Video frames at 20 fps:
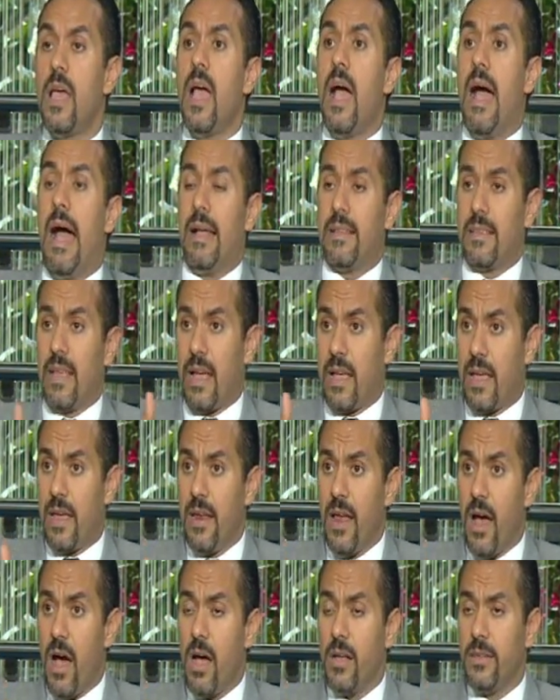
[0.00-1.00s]

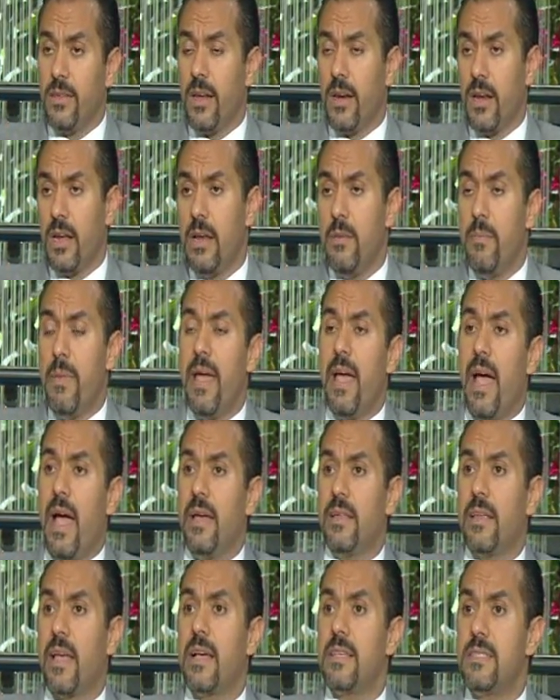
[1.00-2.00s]
هتاكلها اكتر الباقي
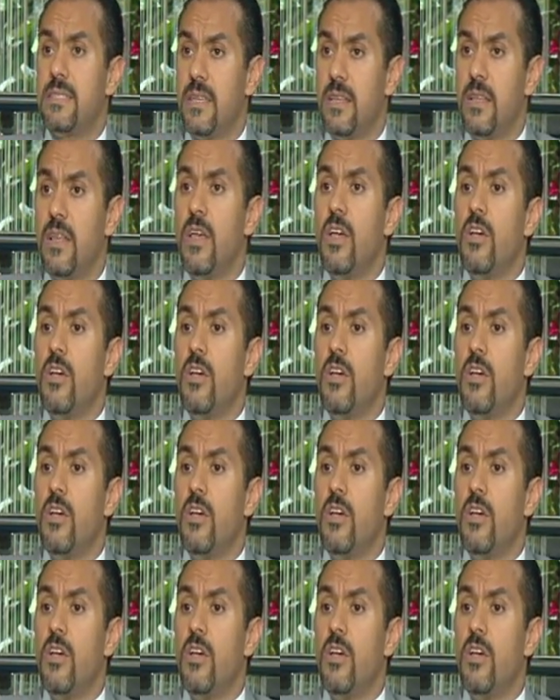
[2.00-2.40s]
هيتخزن